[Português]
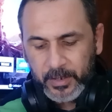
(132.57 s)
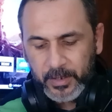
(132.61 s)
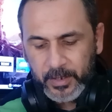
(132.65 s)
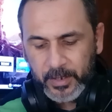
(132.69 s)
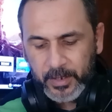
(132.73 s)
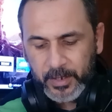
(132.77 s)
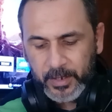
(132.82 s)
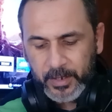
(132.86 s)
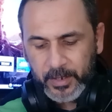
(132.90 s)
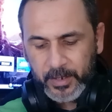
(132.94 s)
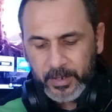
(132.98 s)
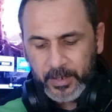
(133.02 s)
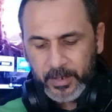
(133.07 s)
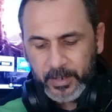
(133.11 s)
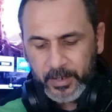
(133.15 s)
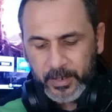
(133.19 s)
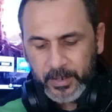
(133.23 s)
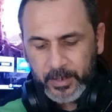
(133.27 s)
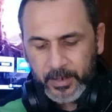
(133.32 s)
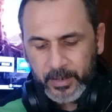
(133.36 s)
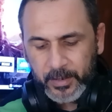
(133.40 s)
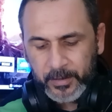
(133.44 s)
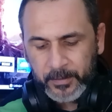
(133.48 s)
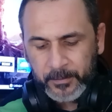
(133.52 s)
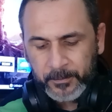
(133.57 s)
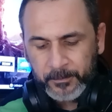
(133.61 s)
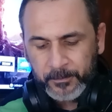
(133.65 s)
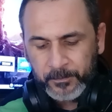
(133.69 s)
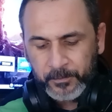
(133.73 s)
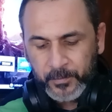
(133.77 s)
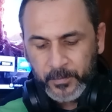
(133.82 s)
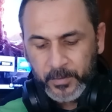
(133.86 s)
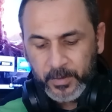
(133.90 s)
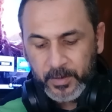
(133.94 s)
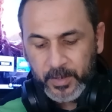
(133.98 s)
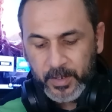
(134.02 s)
é,
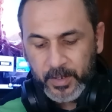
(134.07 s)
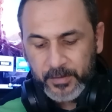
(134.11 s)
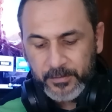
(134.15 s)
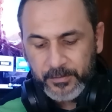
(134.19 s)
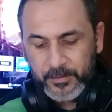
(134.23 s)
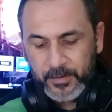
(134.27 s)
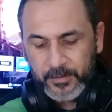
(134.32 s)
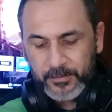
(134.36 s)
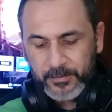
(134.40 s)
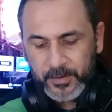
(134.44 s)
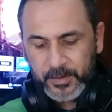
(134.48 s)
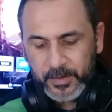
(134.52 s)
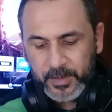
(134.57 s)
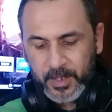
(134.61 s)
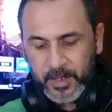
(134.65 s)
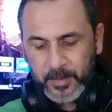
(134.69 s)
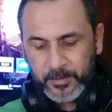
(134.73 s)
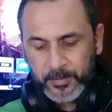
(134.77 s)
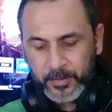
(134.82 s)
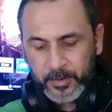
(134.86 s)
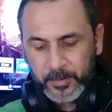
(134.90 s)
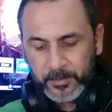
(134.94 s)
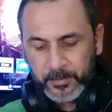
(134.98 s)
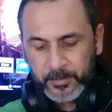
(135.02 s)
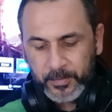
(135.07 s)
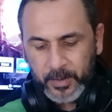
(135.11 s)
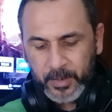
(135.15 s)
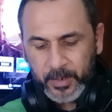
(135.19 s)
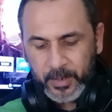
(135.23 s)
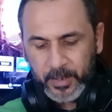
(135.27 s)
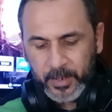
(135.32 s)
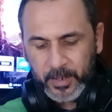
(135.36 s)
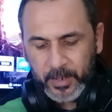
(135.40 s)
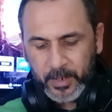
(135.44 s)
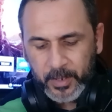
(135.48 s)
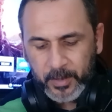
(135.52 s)
devem evitar a, pre,
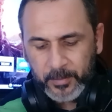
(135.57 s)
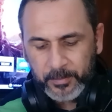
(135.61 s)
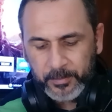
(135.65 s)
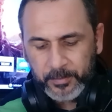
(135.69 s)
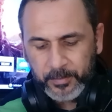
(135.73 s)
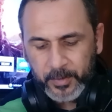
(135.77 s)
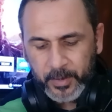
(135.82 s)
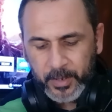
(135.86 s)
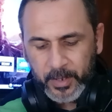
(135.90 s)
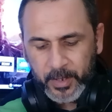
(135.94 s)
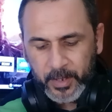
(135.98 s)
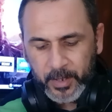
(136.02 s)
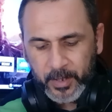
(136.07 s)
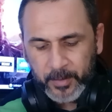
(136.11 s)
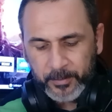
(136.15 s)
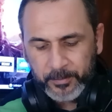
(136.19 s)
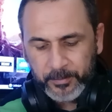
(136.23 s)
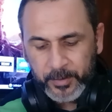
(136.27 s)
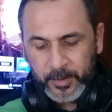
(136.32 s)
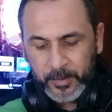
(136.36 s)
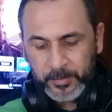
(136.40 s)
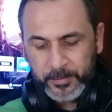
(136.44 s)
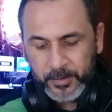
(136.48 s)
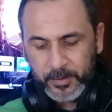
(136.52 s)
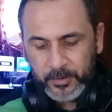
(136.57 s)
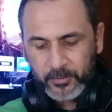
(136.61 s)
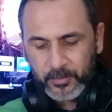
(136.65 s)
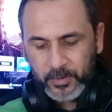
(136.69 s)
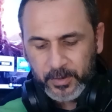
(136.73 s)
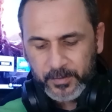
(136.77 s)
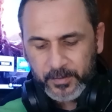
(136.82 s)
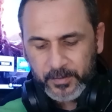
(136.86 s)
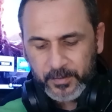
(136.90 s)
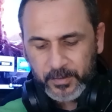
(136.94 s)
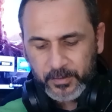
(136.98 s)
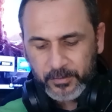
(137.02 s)
é, a
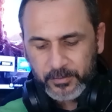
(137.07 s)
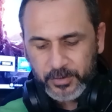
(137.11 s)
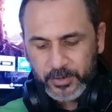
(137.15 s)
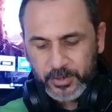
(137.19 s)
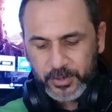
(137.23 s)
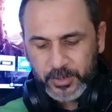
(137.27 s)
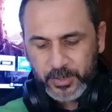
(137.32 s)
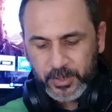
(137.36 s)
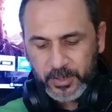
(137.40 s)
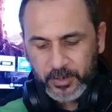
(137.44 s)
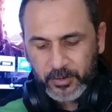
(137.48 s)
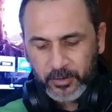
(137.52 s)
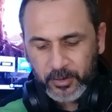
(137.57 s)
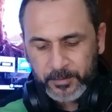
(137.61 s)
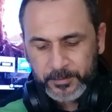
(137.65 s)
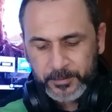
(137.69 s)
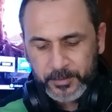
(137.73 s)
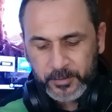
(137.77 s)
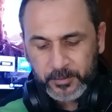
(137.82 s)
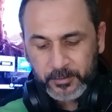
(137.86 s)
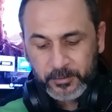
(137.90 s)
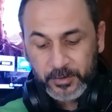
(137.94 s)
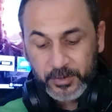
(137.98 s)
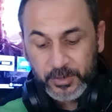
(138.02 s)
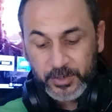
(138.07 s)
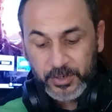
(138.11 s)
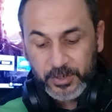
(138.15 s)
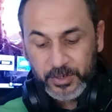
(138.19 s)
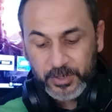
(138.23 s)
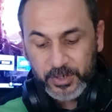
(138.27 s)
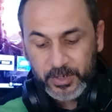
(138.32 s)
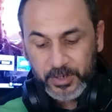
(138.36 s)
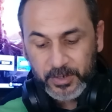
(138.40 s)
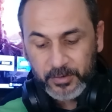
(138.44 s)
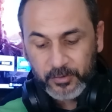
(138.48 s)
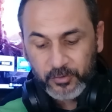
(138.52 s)
perpetuação de estereótipos de
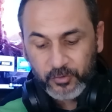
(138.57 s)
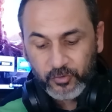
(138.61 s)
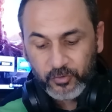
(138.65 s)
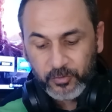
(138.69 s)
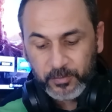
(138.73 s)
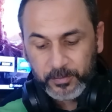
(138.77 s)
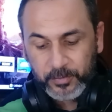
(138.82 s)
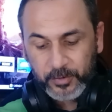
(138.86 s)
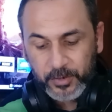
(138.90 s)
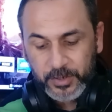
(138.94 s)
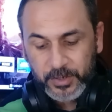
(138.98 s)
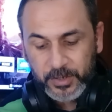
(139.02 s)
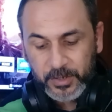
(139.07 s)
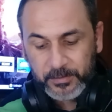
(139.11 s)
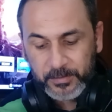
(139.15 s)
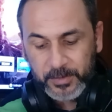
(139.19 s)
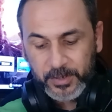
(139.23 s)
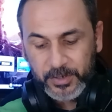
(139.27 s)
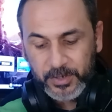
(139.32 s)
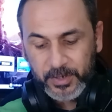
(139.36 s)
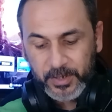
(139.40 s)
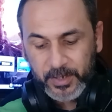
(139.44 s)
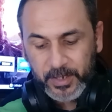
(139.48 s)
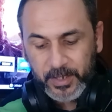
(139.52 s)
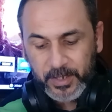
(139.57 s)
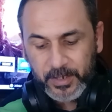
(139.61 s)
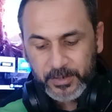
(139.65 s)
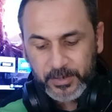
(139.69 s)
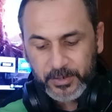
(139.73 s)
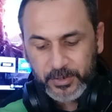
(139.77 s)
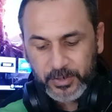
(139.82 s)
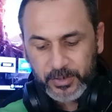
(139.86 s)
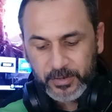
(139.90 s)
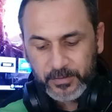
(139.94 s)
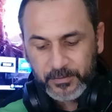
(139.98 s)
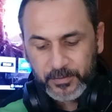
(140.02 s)
gênero supostamente
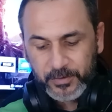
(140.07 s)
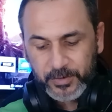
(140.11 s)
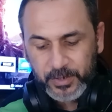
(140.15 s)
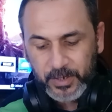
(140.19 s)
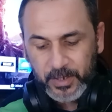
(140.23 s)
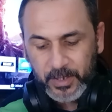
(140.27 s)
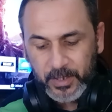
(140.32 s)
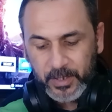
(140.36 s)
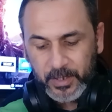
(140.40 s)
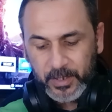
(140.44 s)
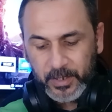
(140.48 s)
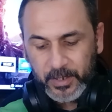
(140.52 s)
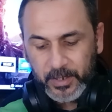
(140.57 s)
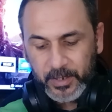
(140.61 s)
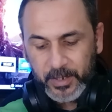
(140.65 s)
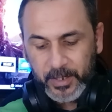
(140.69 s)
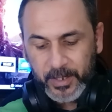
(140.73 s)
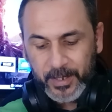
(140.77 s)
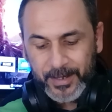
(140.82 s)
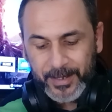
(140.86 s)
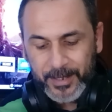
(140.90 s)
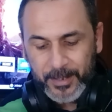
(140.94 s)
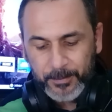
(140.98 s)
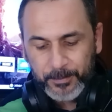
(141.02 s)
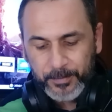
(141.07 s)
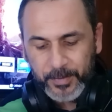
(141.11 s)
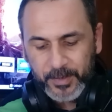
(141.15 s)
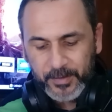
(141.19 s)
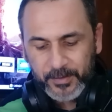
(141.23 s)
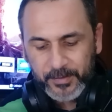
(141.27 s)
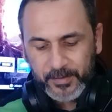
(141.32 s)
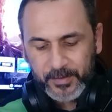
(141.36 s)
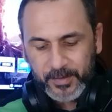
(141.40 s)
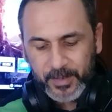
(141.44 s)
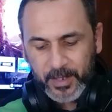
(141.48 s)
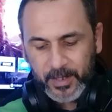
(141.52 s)
negativos, é a
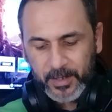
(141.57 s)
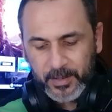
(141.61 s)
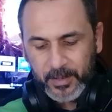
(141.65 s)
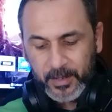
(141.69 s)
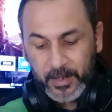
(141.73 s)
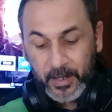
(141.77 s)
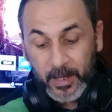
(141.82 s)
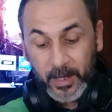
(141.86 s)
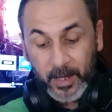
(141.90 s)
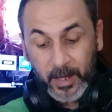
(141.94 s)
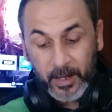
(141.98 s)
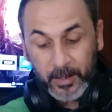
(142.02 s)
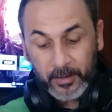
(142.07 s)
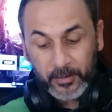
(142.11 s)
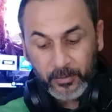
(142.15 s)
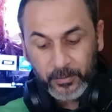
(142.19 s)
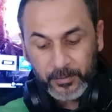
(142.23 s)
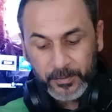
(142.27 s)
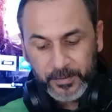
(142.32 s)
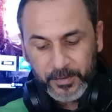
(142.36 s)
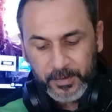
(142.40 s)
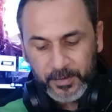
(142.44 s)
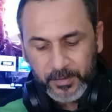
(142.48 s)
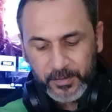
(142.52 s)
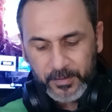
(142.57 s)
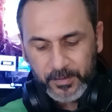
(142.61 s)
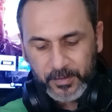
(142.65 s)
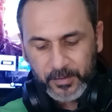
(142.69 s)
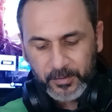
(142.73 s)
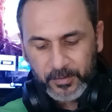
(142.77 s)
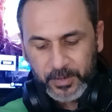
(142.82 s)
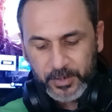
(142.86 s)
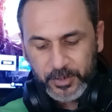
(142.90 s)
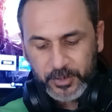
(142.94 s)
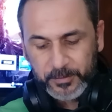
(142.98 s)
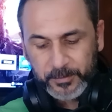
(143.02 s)
repensar a
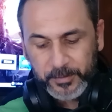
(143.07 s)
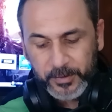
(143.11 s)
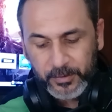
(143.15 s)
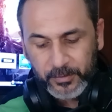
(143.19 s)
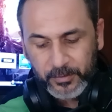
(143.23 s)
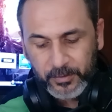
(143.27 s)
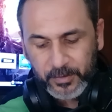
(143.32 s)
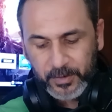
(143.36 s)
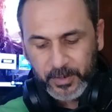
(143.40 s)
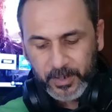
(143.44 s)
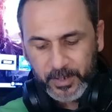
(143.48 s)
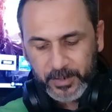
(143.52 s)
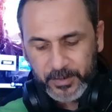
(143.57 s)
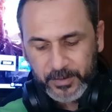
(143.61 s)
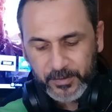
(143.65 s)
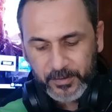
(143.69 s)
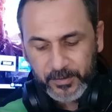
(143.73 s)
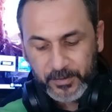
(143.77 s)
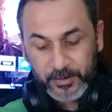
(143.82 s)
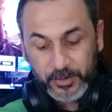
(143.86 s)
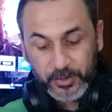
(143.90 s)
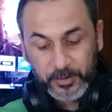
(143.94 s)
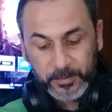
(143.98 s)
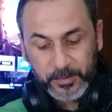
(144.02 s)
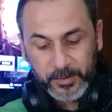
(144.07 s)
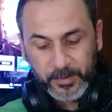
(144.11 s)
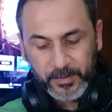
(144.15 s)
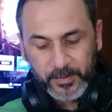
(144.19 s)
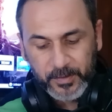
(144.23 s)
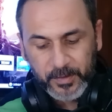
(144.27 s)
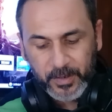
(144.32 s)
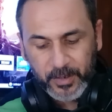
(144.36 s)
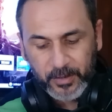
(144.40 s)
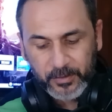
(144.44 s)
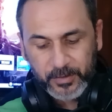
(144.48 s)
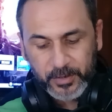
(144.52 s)
concessão das personagens, em
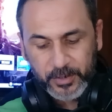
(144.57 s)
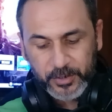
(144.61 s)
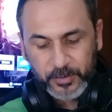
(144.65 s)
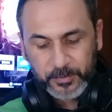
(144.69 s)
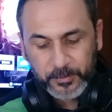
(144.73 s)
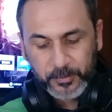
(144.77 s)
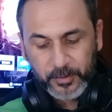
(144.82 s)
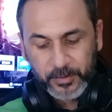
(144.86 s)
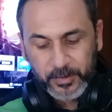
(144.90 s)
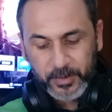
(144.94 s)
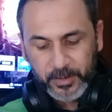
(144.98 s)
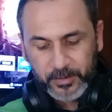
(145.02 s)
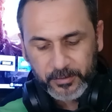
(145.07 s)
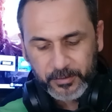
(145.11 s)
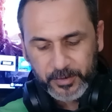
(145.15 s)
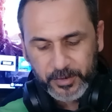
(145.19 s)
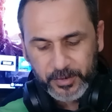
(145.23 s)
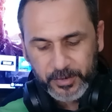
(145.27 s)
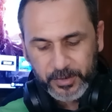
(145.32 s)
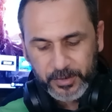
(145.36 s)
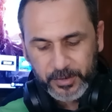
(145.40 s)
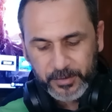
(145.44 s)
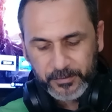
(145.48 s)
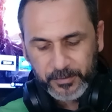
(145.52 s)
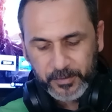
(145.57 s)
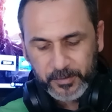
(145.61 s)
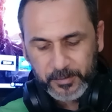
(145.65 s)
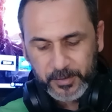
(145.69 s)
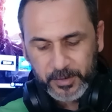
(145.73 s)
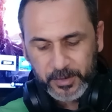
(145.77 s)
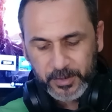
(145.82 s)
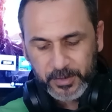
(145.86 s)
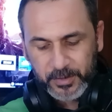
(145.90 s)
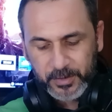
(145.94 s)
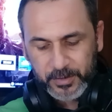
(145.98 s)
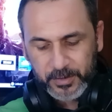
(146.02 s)
especial das protagonistas
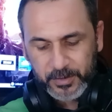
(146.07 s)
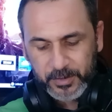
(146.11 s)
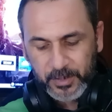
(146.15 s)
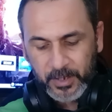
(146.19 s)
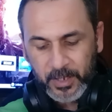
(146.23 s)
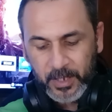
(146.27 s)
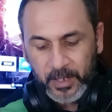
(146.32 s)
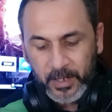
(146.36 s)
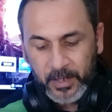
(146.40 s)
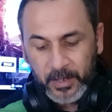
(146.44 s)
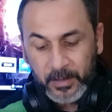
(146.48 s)
femininas.